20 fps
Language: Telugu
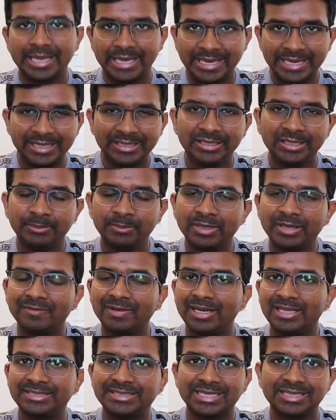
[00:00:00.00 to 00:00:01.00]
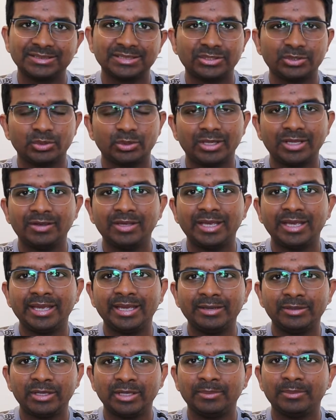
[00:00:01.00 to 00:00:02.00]
ఏ టీంకి వెళ్ళే ఛాన్సెస్ ఉన్నాయి ఏ
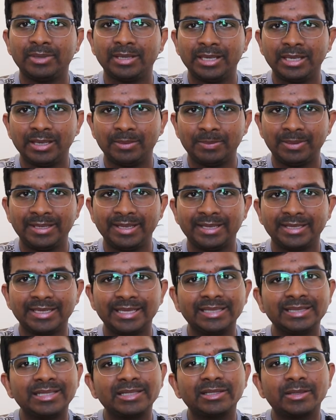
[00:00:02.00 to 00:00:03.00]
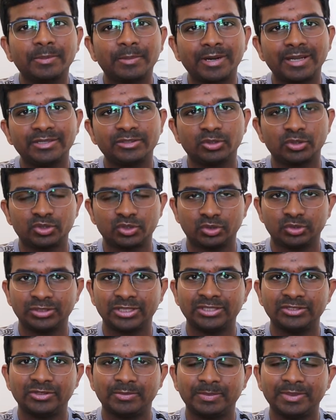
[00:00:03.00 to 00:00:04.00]
టీమ్ టీం ఏ ప్లేయర్కి ఎంతెంత ప్రైస్
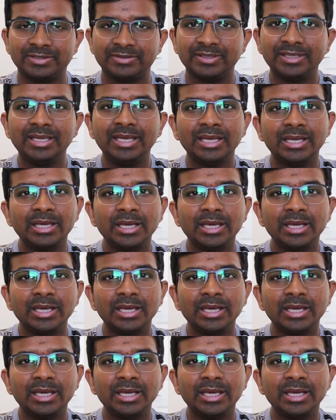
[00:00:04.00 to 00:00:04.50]
వస్తుందని చెప్పేసి